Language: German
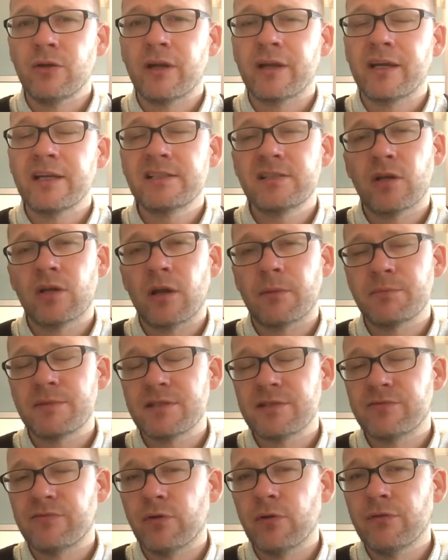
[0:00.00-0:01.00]
Und da geht es ja um einen
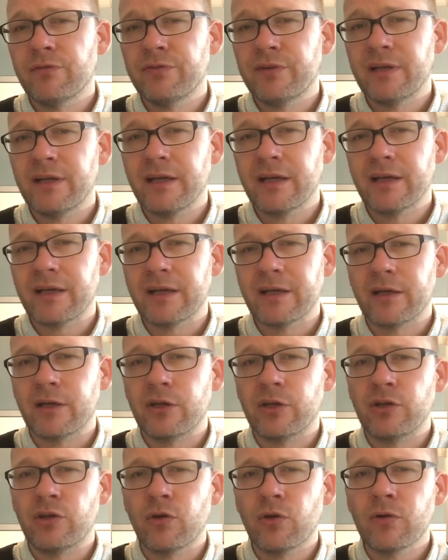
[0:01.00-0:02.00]
zwölfjährigen
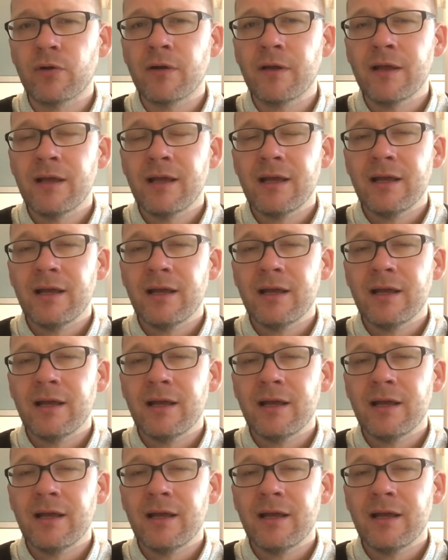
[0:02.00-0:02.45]
Jungen,